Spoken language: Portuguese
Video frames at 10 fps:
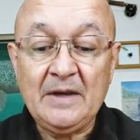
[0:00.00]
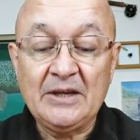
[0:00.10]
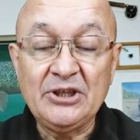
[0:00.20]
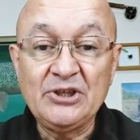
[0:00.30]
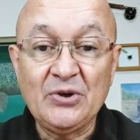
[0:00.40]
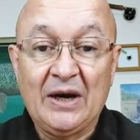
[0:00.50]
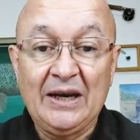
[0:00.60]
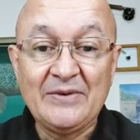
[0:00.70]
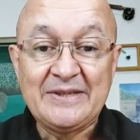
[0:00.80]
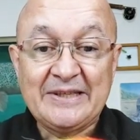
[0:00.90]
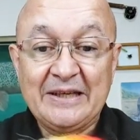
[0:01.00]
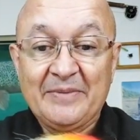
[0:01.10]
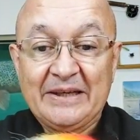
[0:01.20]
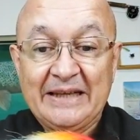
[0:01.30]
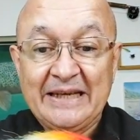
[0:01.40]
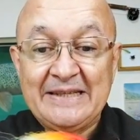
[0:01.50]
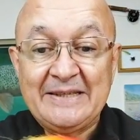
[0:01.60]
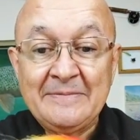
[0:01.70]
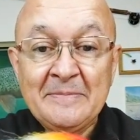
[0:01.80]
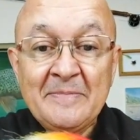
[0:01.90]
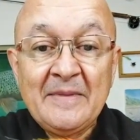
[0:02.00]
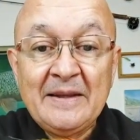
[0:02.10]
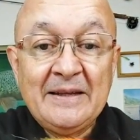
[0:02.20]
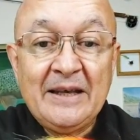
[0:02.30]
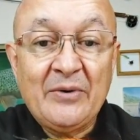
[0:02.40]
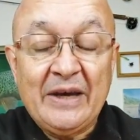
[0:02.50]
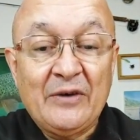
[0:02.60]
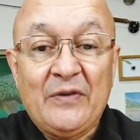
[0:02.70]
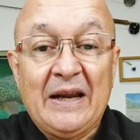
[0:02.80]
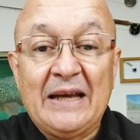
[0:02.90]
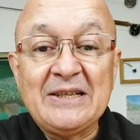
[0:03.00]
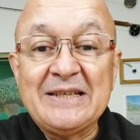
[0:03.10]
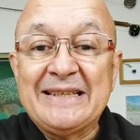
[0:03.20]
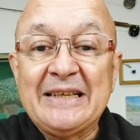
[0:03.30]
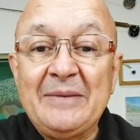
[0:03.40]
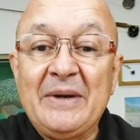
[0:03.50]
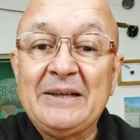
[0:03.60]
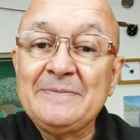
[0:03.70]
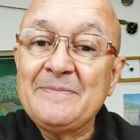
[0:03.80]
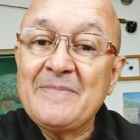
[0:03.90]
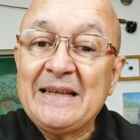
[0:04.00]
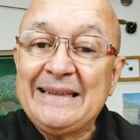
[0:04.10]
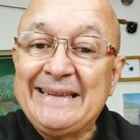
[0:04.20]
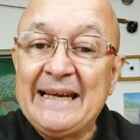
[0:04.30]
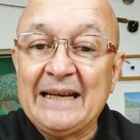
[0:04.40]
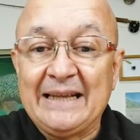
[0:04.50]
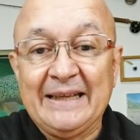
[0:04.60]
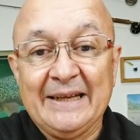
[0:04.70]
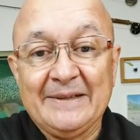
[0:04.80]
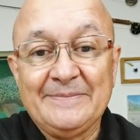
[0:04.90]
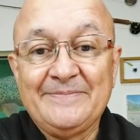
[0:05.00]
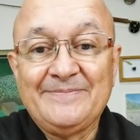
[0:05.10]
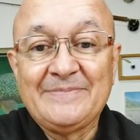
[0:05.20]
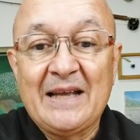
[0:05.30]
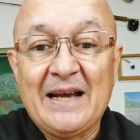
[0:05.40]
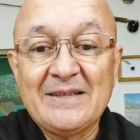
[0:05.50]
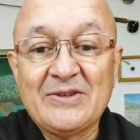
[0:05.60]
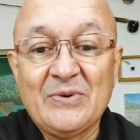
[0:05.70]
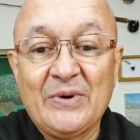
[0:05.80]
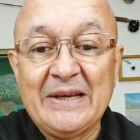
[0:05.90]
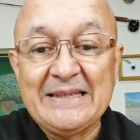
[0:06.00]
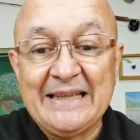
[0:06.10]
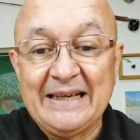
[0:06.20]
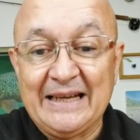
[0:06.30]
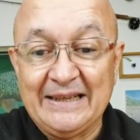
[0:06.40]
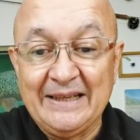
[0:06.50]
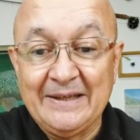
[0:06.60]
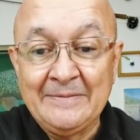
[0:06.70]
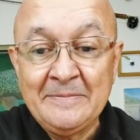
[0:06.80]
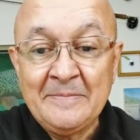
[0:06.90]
A gente olha um streamer desse, eu quero falar de streamer degradê, as cores degradê.